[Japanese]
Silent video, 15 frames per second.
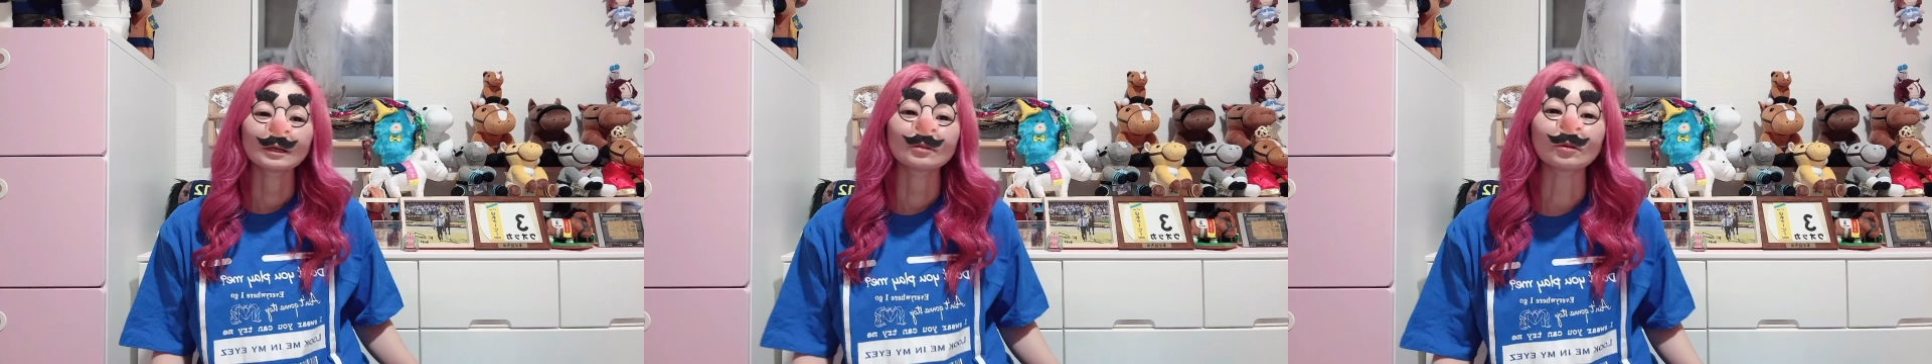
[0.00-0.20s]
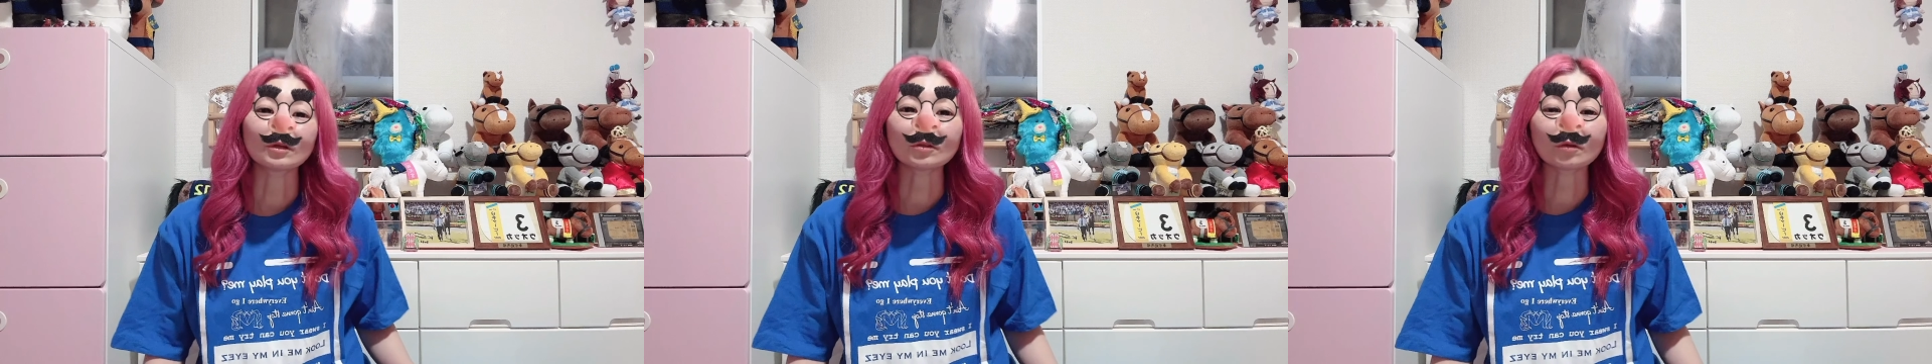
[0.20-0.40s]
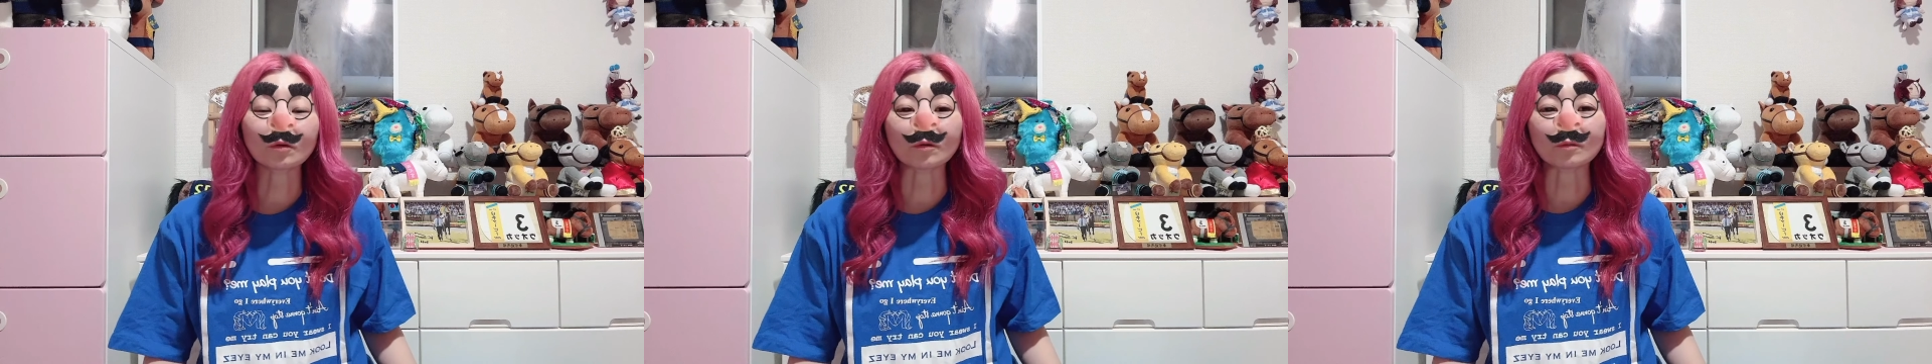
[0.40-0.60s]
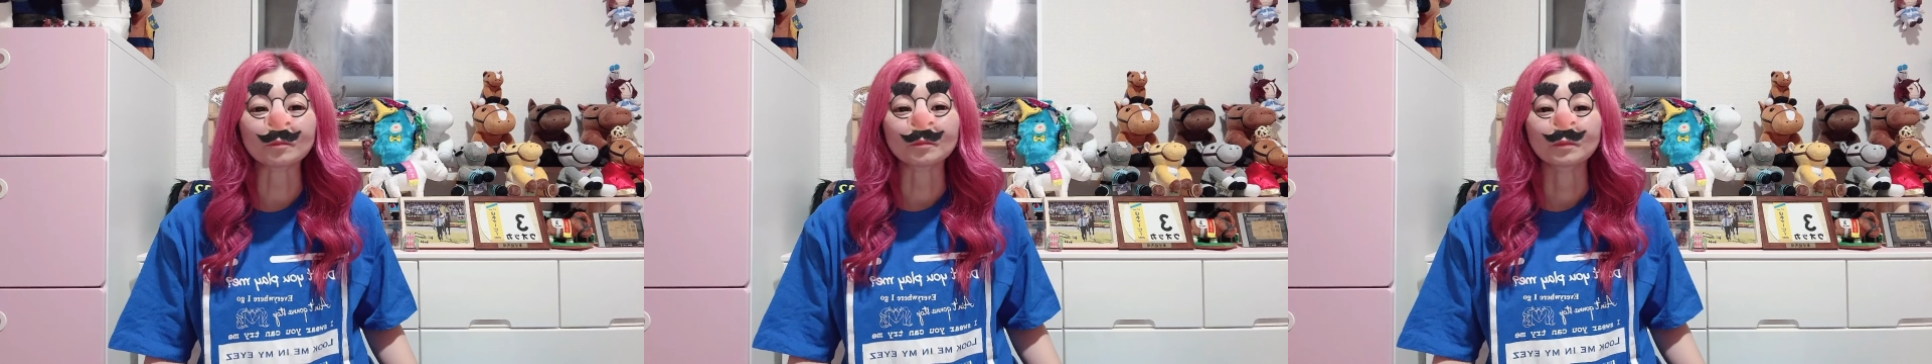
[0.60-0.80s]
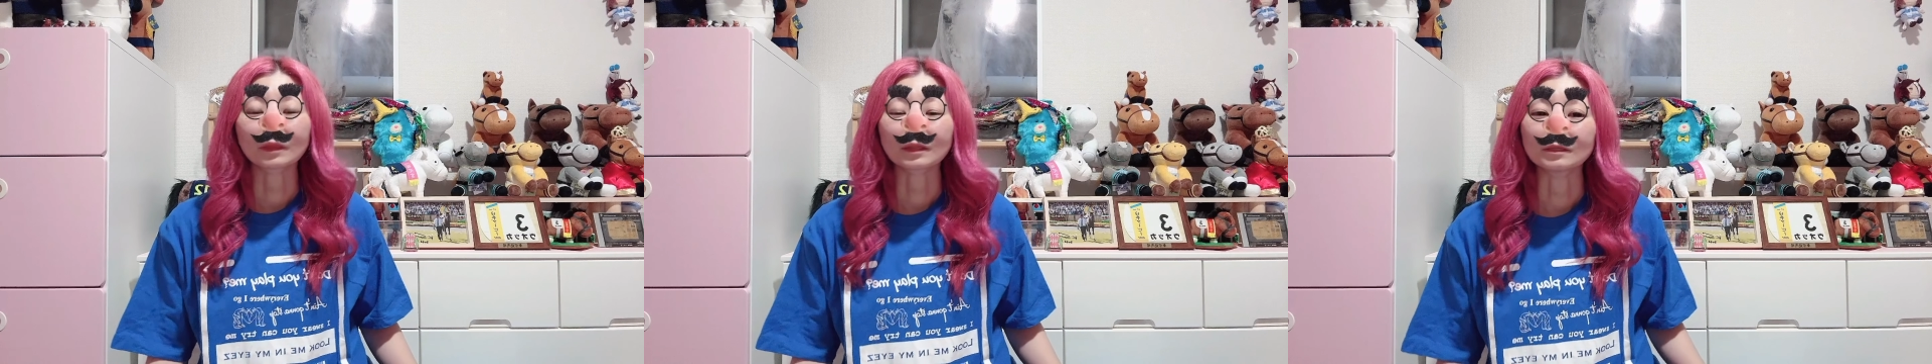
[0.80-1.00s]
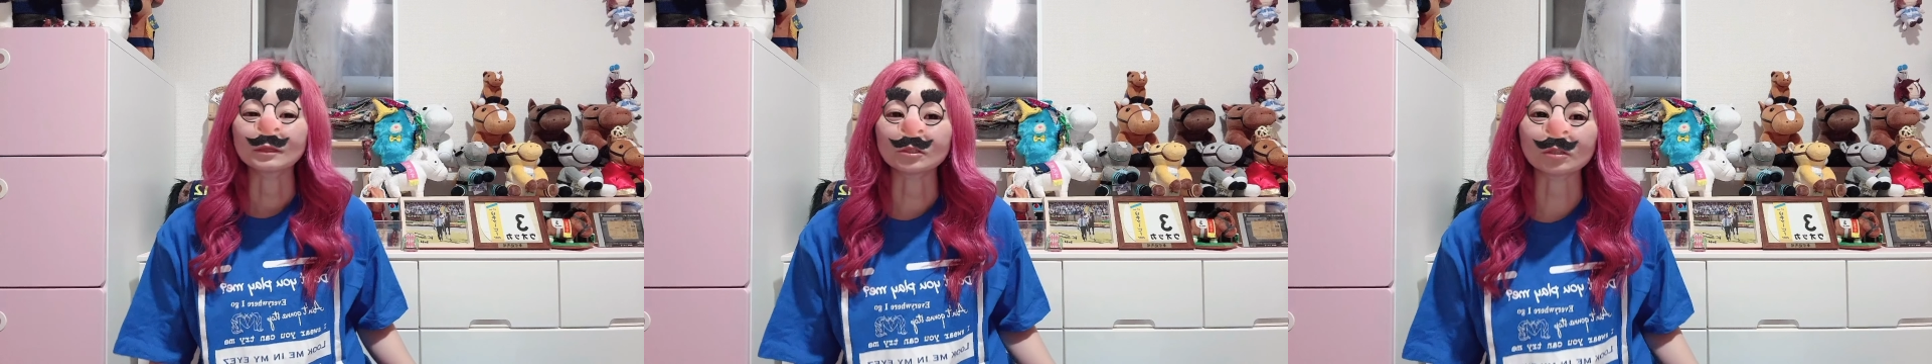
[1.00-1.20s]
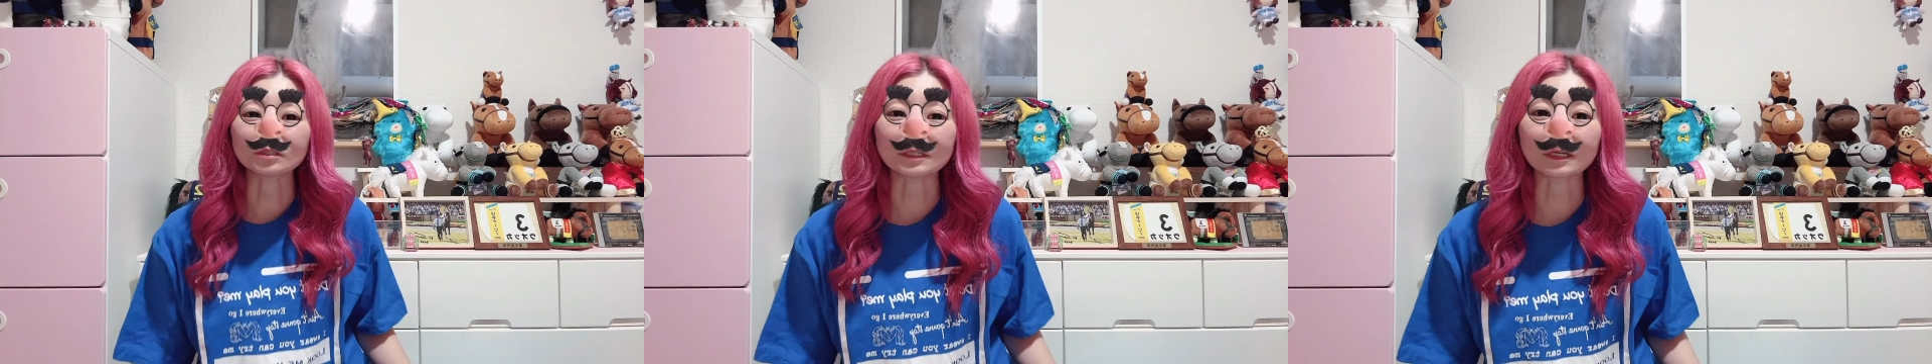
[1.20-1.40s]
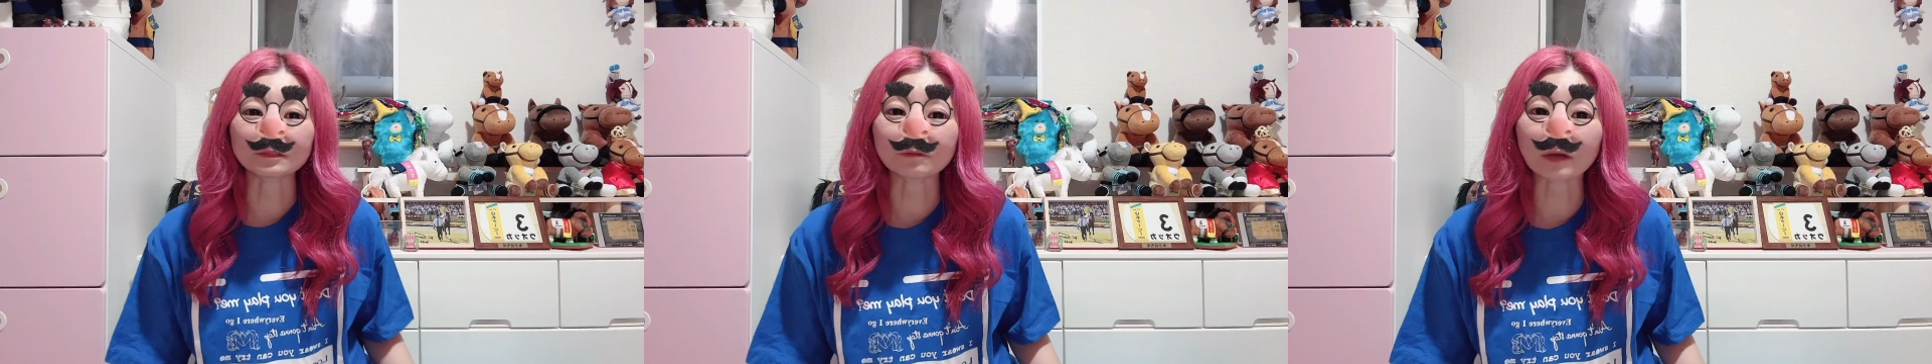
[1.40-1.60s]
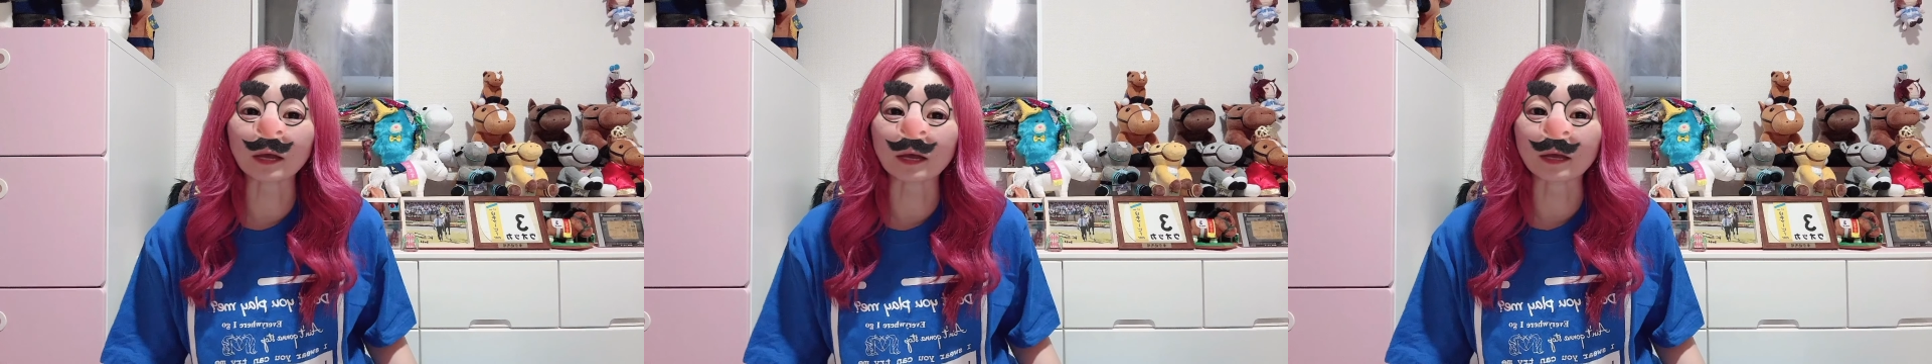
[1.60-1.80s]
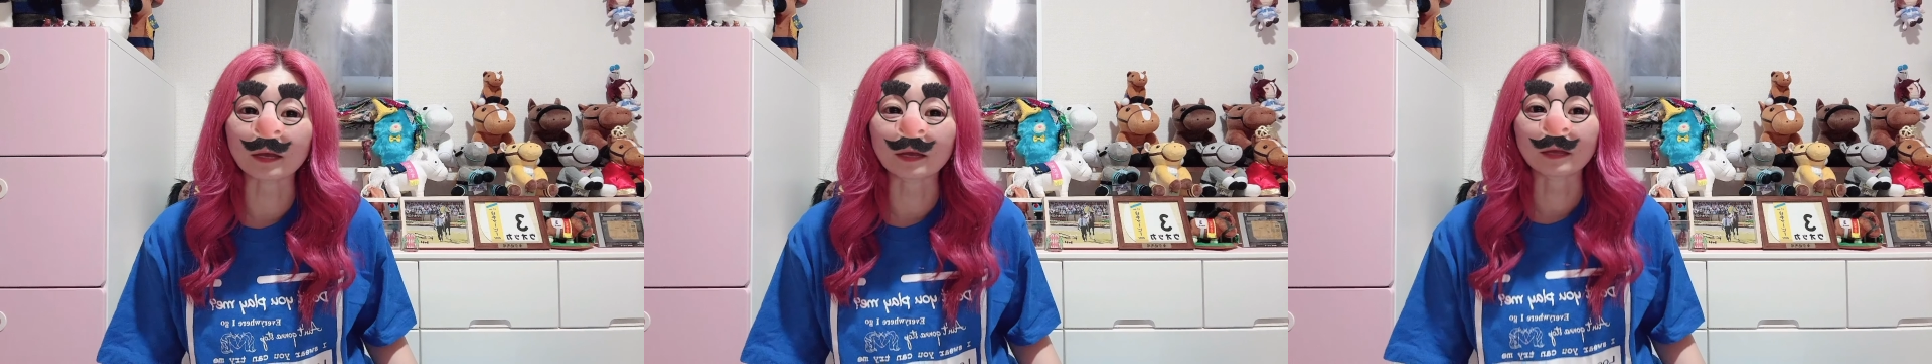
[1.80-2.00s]
それと、11月
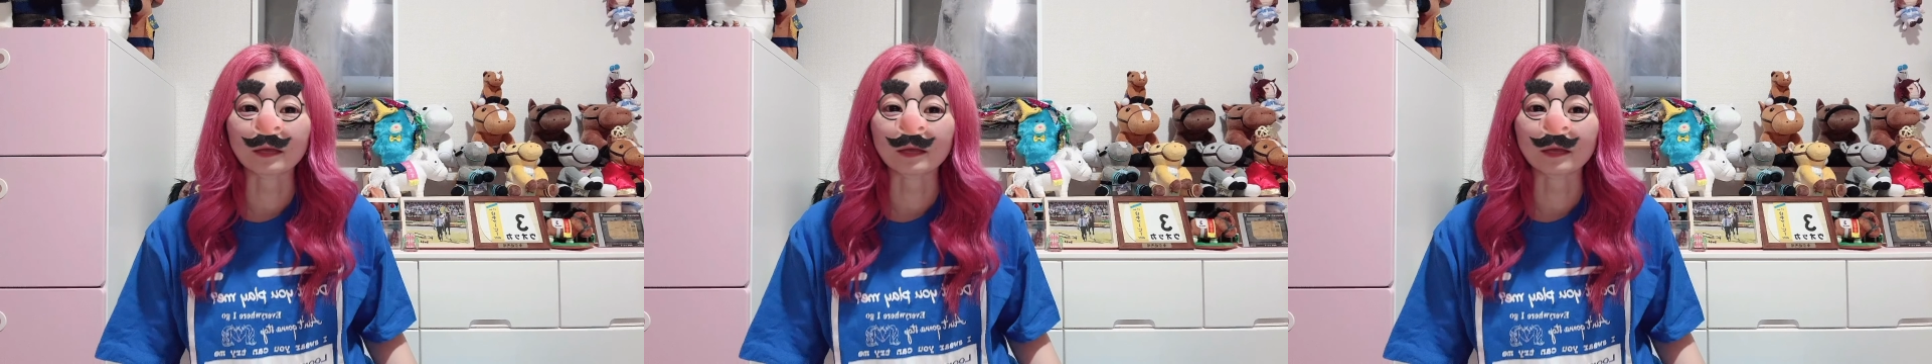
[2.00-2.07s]
は、